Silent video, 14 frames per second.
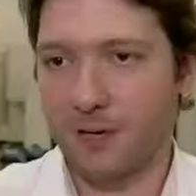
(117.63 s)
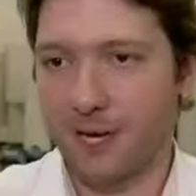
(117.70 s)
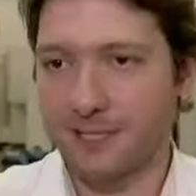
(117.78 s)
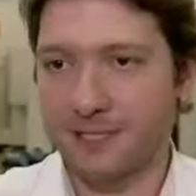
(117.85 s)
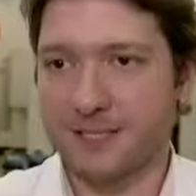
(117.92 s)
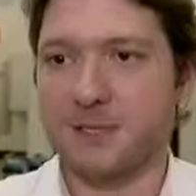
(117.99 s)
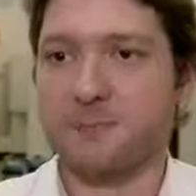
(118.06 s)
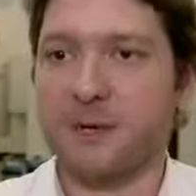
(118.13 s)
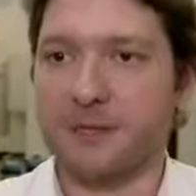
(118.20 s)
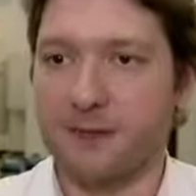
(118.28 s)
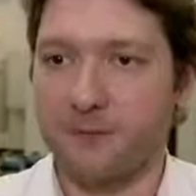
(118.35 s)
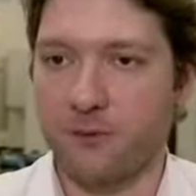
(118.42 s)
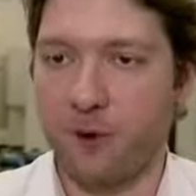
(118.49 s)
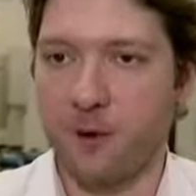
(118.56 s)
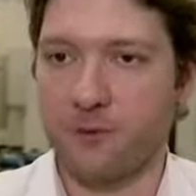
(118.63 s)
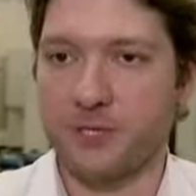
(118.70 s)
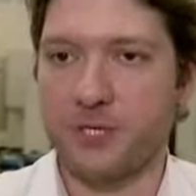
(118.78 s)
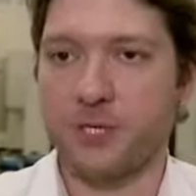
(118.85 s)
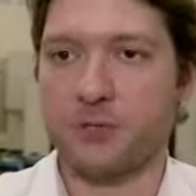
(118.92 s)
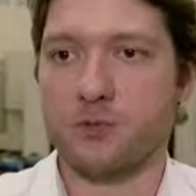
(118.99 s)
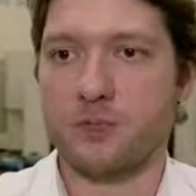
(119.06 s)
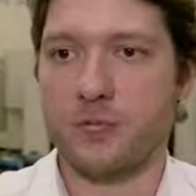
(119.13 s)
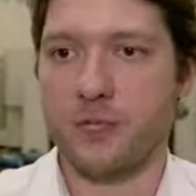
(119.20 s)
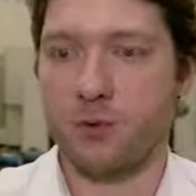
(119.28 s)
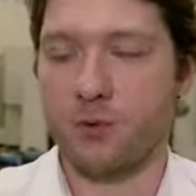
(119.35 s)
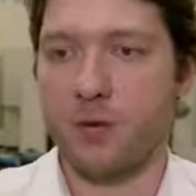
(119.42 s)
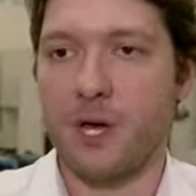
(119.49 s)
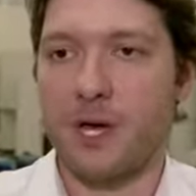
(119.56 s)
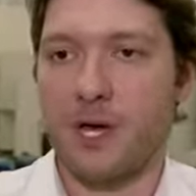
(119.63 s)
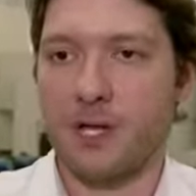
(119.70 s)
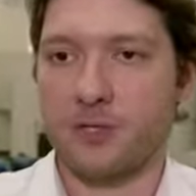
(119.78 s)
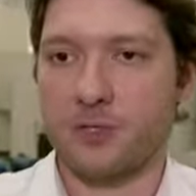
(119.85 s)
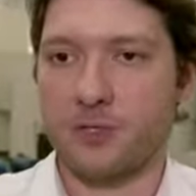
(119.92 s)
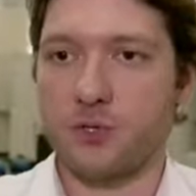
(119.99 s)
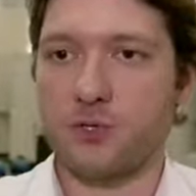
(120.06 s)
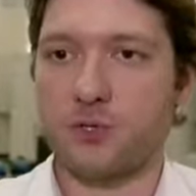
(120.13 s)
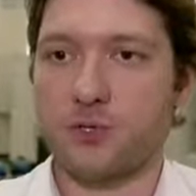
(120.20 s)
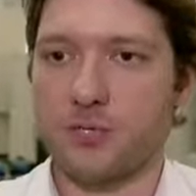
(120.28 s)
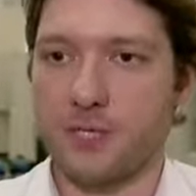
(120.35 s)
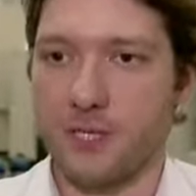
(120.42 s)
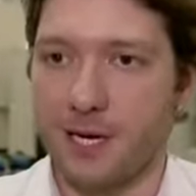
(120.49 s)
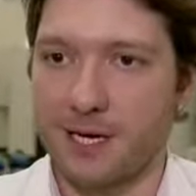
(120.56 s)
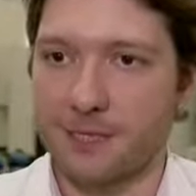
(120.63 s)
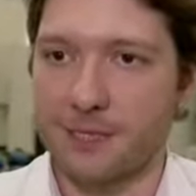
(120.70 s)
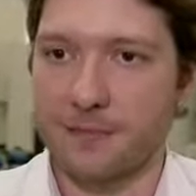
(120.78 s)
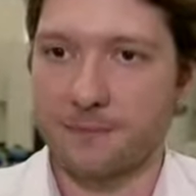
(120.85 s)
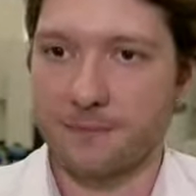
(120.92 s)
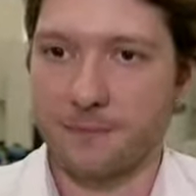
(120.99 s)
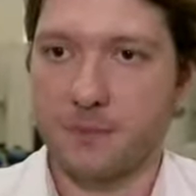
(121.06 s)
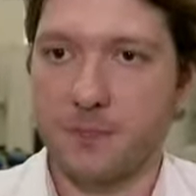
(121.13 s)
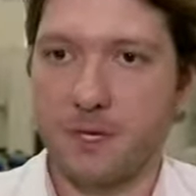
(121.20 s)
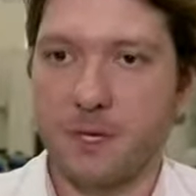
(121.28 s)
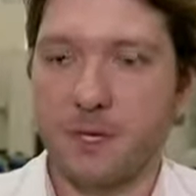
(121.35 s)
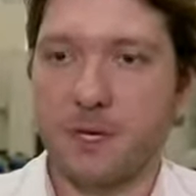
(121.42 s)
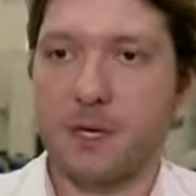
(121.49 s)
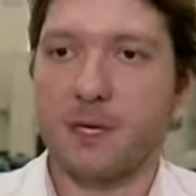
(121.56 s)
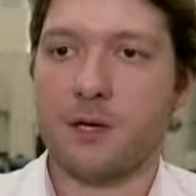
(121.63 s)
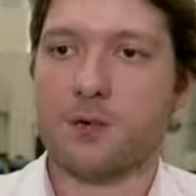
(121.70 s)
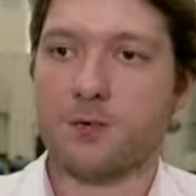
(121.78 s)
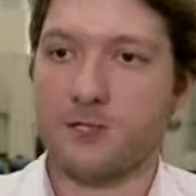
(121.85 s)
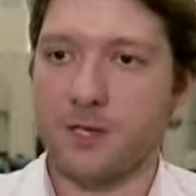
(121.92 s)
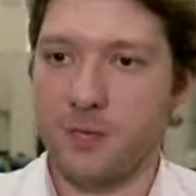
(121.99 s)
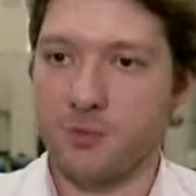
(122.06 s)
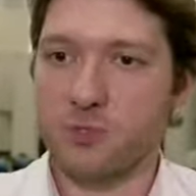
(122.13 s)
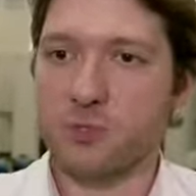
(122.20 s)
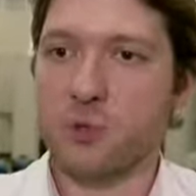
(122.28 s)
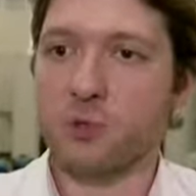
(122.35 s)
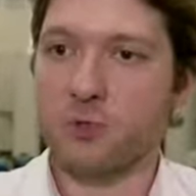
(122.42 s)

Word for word: Graças às plataformas, a gente conseguiu reduzir a ociosidade, conseguimos